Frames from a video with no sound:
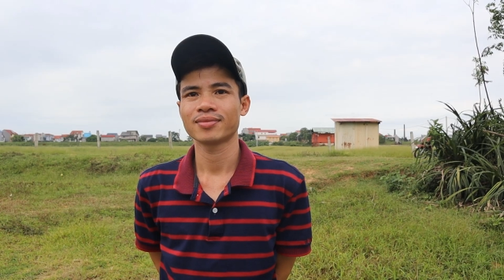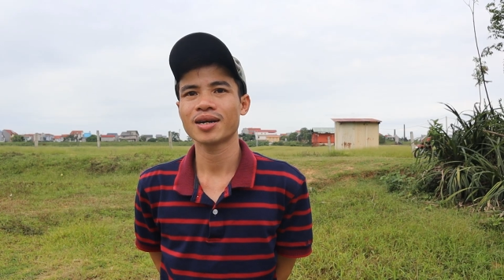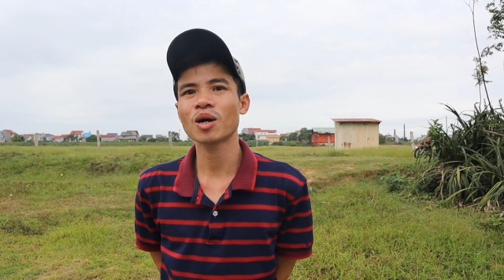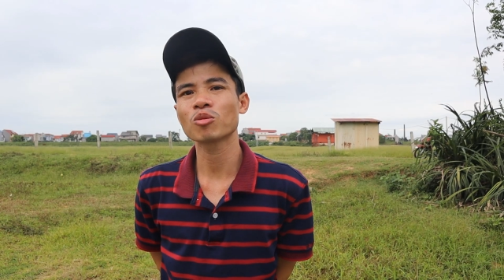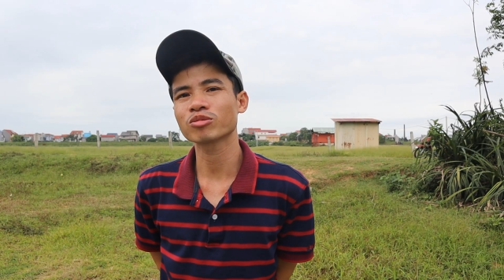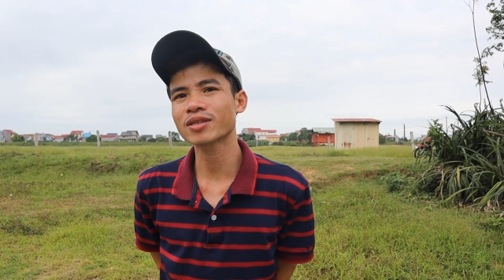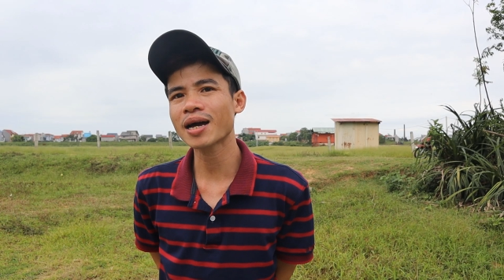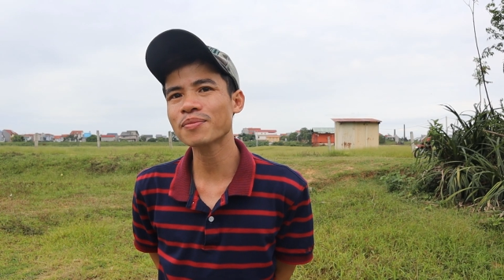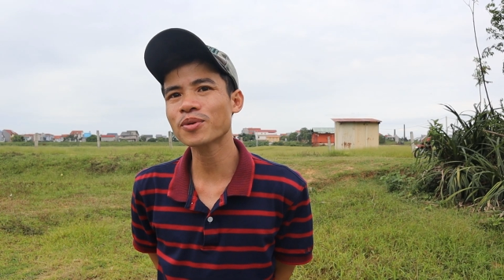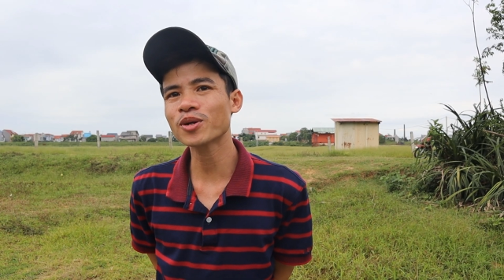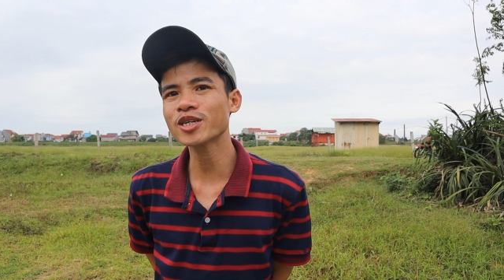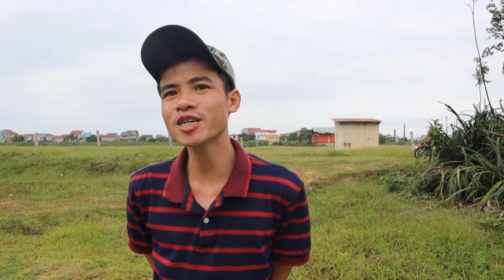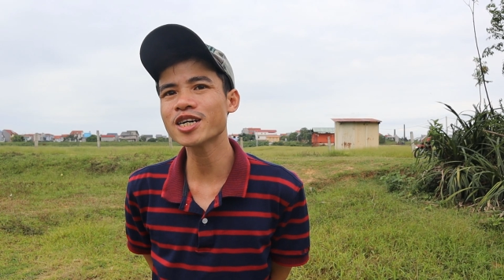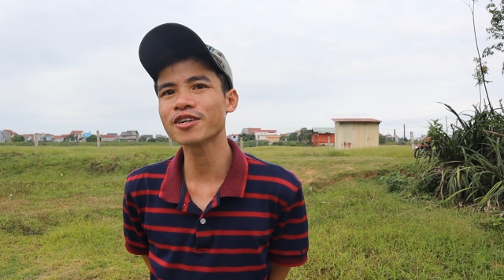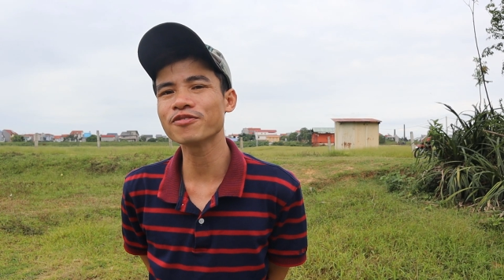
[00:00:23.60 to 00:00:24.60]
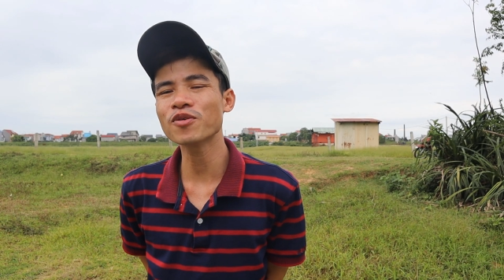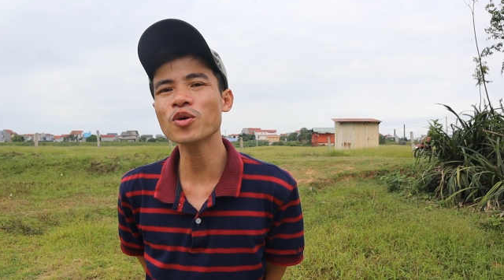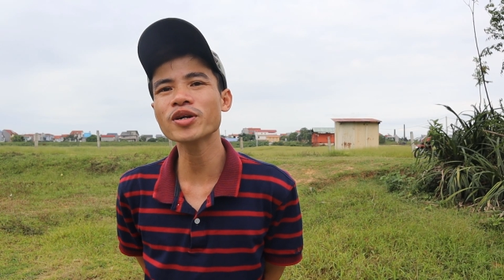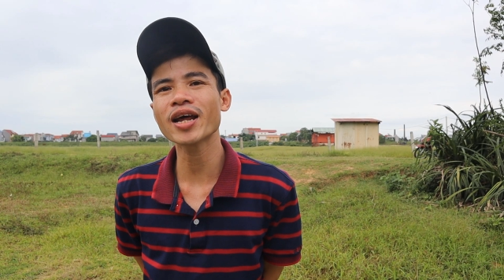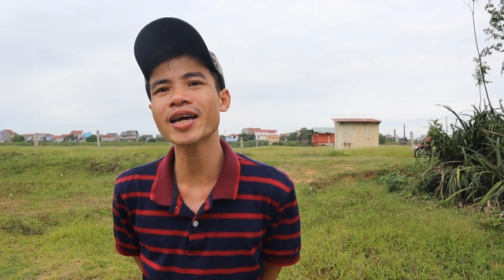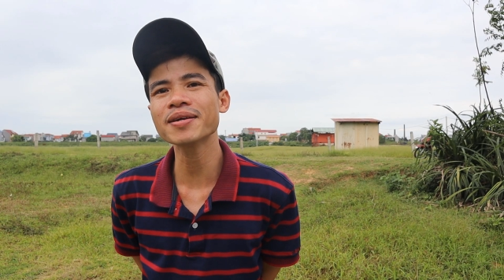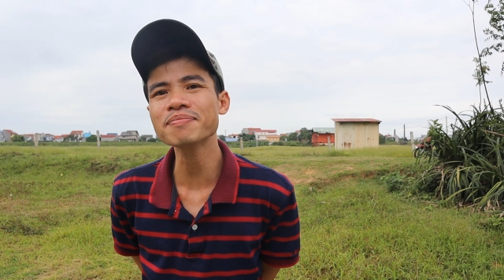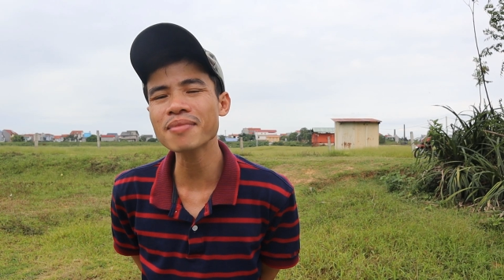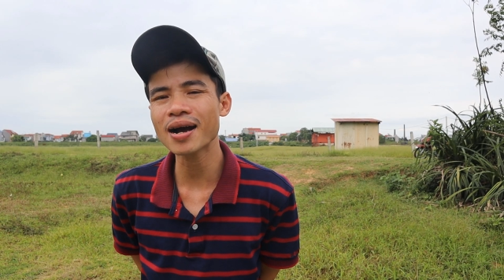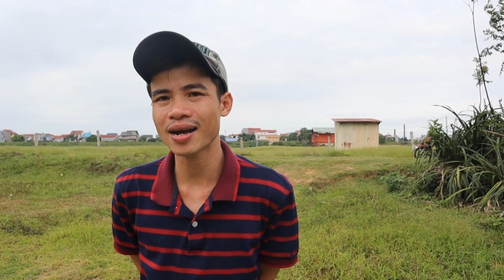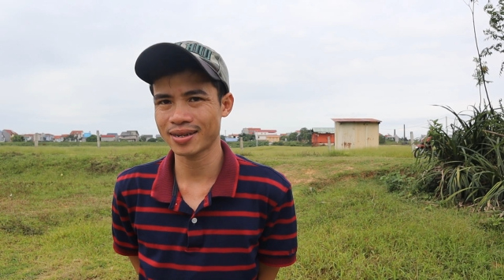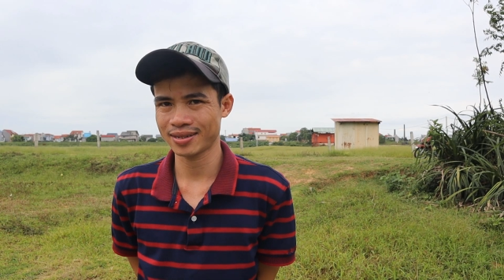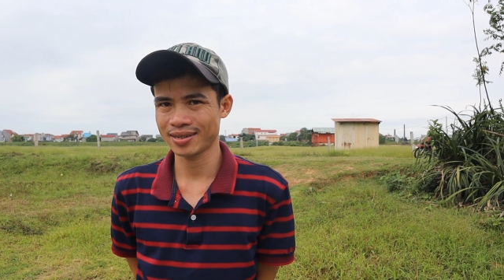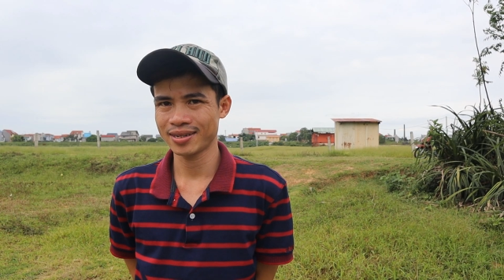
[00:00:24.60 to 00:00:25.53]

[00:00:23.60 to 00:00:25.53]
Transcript: Lòng tham con người vô đáy mà.